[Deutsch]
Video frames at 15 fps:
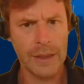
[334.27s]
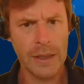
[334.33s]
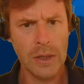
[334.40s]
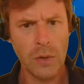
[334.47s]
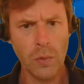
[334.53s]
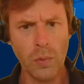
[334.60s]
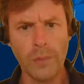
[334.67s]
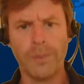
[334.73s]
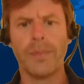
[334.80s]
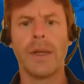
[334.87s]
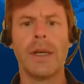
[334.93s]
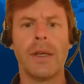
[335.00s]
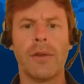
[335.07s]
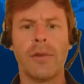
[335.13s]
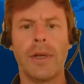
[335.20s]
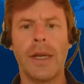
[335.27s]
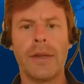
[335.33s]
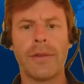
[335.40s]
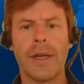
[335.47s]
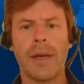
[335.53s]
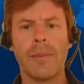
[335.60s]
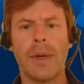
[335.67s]
Nun,
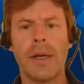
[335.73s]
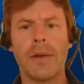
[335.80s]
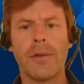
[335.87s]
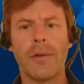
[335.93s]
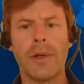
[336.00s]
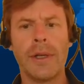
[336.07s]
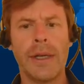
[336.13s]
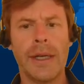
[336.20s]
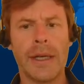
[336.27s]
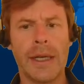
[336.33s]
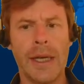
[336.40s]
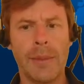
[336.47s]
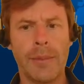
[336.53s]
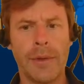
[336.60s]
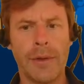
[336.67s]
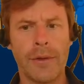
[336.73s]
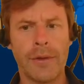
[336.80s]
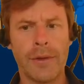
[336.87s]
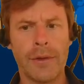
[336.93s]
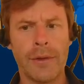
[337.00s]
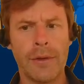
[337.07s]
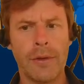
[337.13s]
zunächst einmal sollen die
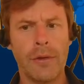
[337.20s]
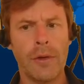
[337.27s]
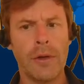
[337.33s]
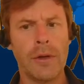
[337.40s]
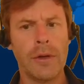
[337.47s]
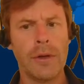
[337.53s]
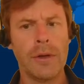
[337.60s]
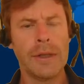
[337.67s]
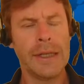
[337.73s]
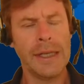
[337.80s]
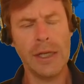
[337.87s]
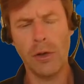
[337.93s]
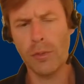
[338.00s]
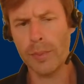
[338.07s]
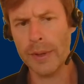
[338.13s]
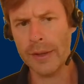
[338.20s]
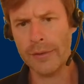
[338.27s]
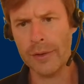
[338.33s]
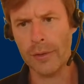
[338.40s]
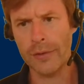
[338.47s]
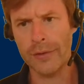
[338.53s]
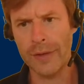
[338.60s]
Ergebnisse, die ihr übrigens
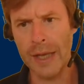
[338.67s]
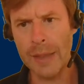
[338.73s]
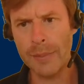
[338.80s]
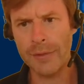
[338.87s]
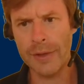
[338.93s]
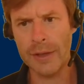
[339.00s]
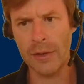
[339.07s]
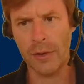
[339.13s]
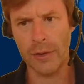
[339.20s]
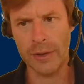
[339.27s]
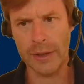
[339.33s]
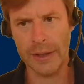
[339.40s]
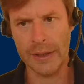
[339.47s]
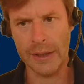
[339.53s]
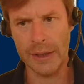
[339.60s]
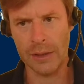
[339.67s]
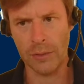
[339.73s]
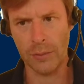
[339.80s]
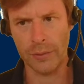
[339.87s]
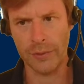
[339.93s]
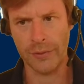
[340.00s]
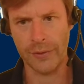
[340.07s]
auch selbst in der
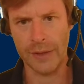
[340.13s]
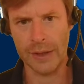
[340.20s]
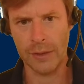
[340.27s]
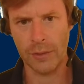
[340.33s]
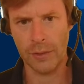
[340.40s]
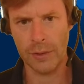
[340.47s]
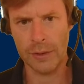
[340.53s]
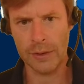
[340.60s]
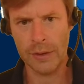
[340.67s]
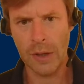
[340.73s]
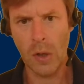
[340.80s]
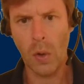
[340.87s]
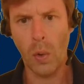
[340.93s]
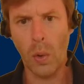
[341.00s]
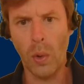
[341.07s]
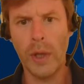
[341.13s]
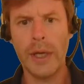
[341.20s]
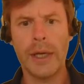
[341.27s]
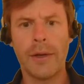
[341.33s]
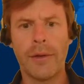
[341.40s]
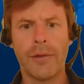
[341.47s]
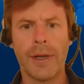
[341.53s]
Online-Diagnose sehen könnt,
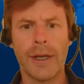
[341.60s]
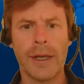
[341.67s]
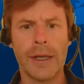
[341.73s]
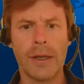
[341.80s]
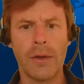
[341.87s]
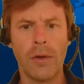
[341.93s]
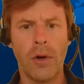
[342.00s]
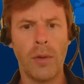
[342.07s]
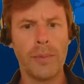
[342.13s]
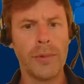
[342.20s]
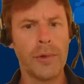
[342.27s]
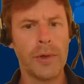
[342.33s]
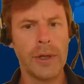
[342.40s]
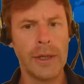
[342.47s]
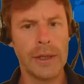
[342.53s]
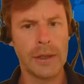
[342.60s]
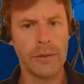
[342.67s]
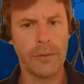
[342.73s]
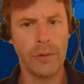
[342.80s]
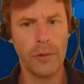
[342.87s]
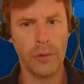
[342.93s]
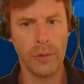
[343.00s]
euch zeigen, ob noch
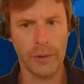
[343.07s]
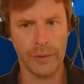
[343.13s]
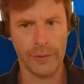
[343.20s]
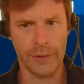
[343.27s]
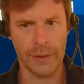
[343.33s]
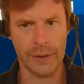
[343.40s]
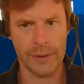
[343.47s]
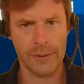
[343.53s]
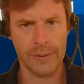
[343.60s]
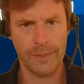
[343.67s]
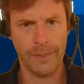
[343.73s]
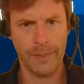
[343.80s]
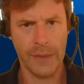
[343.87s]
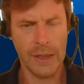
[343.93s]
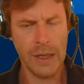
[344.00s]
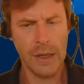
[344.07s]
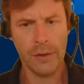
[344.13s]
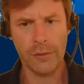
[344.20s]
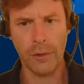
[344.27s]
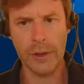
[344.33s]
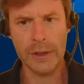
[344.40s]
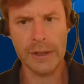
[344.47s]
irgendwo Lücken sind.
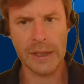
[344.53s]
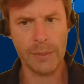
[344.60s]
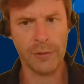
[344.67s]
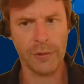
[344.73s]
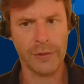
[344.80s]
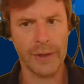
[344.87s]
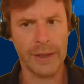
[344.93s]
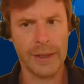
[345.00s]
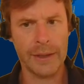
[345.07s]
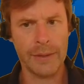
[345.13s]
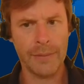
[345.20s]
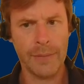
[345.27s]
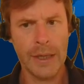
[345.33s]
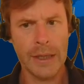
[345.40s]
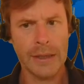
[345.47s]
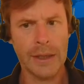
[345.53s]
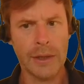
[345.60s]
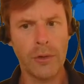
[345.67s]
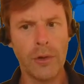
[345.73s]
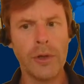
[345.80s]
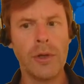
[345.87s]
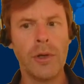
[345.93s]
Sollte dem so sein, dann
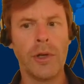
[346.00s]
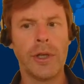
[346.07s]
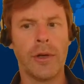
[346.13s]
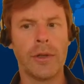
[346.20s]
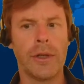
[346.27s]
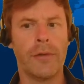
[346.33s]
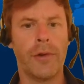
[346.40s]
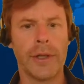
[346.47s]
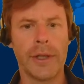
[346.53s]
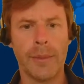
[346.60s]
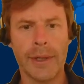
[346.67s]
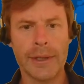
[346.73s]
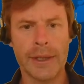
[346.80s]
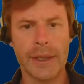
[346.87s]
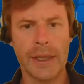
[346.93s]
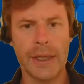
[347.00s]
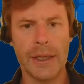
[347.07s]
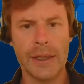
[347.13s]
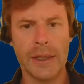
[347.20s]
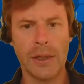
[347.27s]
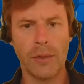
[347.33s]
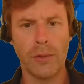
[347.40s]
könnt ihr euch auch die
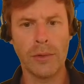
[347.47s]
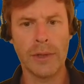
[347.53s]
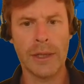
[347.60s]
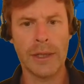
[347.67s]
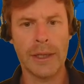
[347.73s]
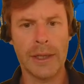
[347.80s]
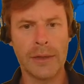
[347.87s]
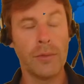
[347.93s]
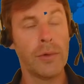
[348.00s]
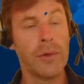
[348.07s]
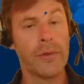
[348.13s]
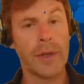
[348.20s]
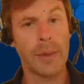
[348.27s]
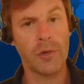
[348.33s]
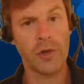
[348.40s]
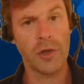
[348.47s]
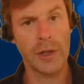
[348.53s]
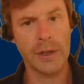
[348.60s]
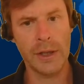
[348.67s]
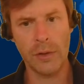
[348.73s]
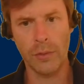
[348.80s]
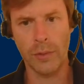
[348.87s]
Fördermaterialien herunterladen und
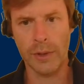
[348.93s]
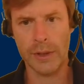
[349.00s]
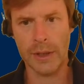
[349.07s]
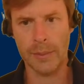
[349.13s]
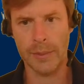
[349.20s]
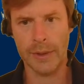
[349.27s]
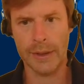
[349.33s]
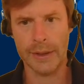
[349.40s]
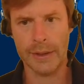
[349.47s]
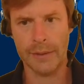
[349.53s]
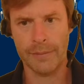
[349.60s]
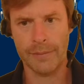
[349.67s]
selbstständig durcharbeiten.